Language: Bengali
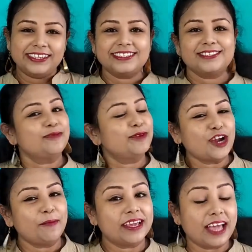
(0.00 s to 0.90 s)
ফ্রেন্ডস তোমরা
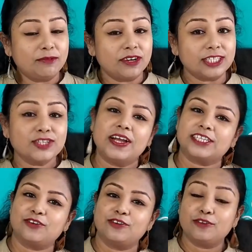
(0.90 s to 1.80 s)
সবাই কেমন আছো
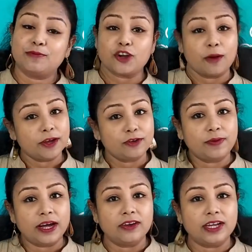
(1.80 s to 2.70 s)
আশা করি তোমরা সবাই
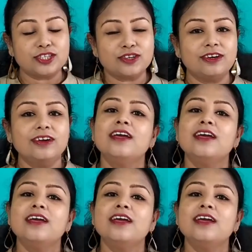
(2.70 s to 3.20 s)
খুব ভালো আছো